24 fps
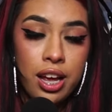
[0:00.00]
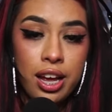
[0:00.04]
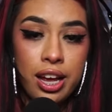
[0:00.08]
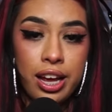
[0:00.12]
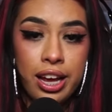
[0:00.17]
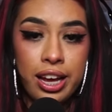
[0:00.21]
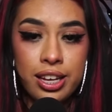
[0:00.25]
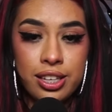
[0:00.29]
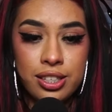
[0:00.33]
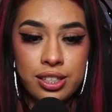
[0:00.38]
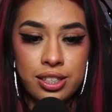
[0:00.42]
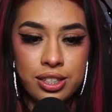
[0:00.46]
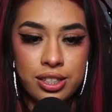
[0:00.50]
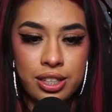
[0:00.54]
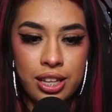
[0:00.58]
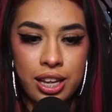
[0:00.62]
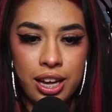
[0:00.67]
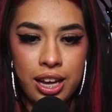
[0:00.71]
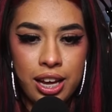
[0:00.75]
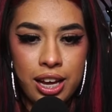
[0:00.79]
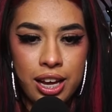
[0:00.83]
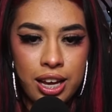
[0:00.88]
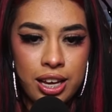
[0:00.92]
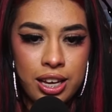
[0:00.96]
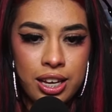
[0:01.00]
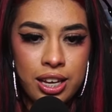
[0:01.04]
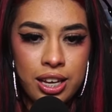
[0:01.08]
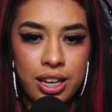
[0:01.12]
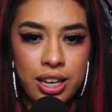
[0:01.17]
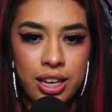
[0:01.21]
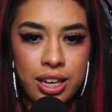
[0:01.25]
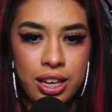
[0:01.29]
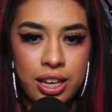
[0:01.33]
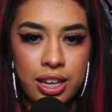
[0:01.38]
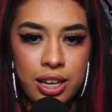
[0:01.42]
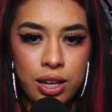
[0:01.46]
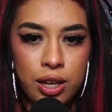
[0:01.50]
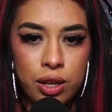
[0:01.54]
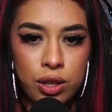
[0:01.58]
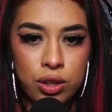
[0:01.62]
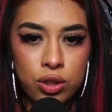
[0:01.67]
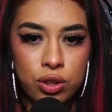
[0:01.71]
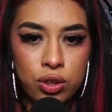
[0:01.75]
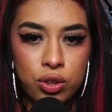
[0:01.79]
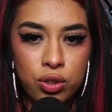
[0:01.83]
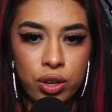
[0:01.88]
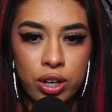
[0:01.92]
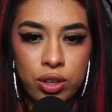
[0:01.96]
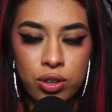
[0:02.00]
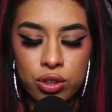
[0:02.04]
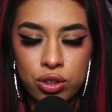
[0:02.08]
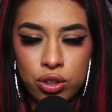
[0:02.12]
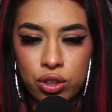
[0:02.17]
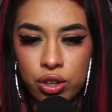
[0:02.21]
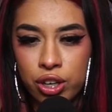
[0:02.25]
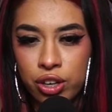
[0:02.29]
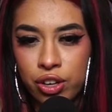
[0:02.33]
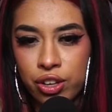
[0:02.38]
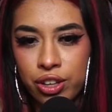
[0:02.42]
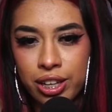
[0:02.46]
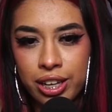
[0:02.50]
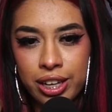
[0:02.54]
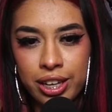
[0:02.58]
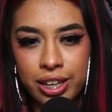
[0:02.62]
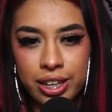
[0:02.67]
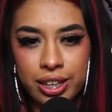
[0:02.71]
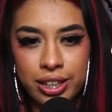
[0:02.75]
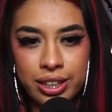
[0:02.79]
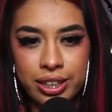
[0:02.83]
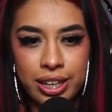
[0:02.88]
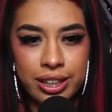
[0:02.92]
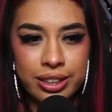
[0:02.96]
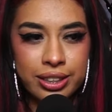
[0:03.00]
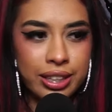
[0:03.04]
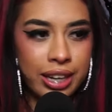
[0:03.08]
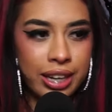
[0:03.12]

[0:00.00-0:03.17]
este, y todo el cotorreo de, del